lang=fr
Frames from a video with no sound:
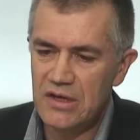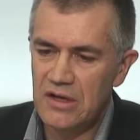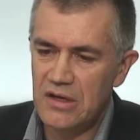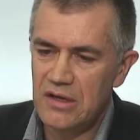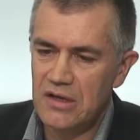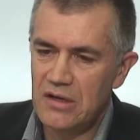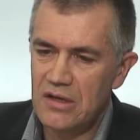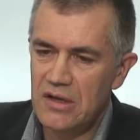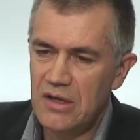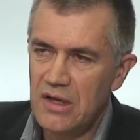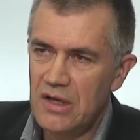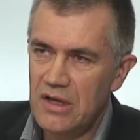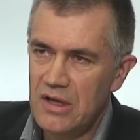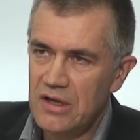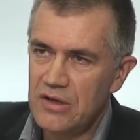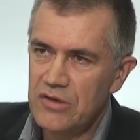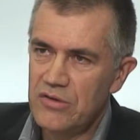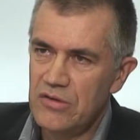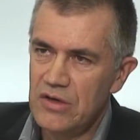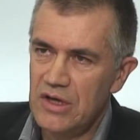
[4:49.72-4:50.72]
euh,
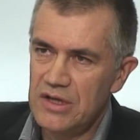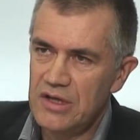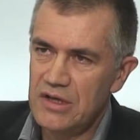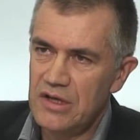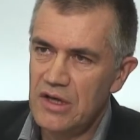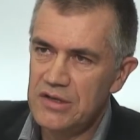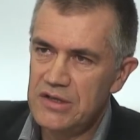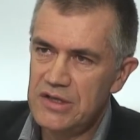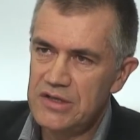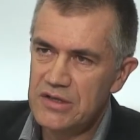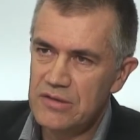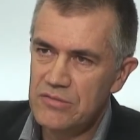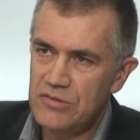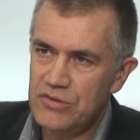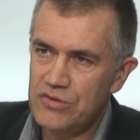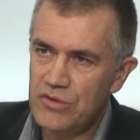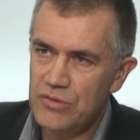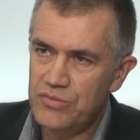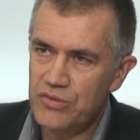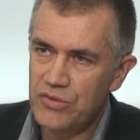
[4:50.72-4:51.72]
que la grande
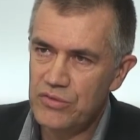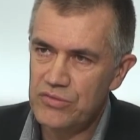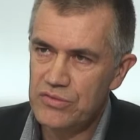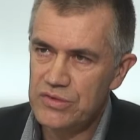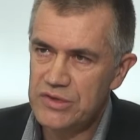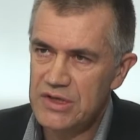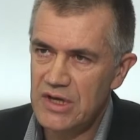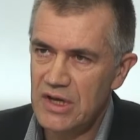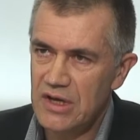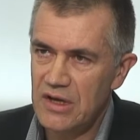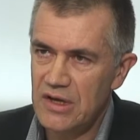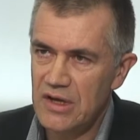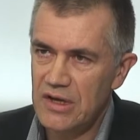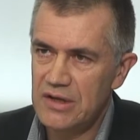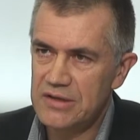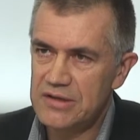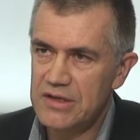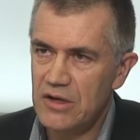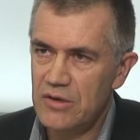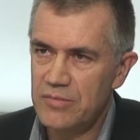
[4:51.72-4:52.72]
distribution, pour nous,
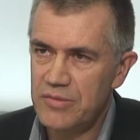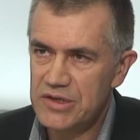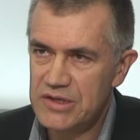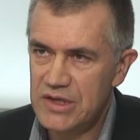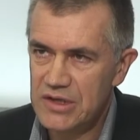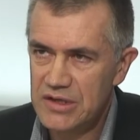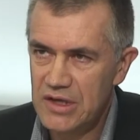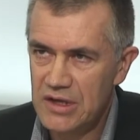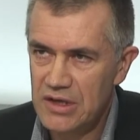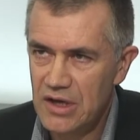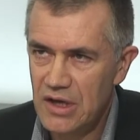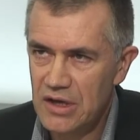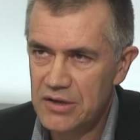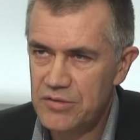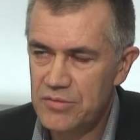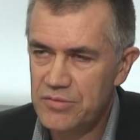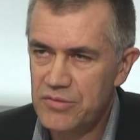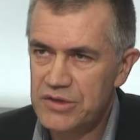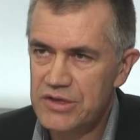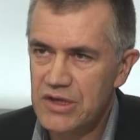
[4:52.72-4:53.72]
ça représentait
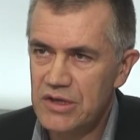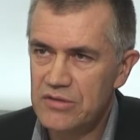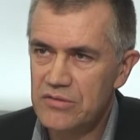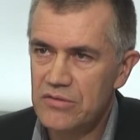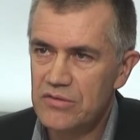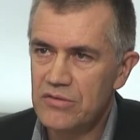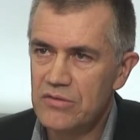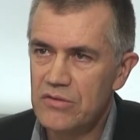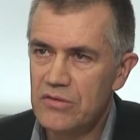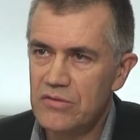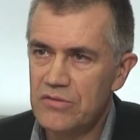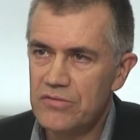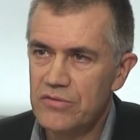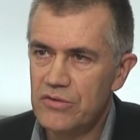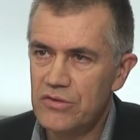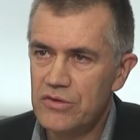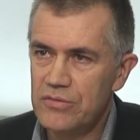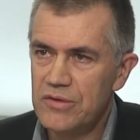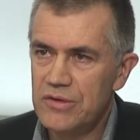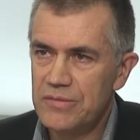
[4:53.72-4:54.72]
40% de nos
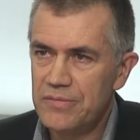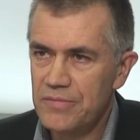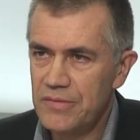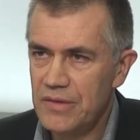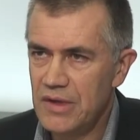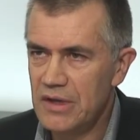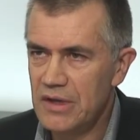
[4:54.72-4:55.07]
volumes.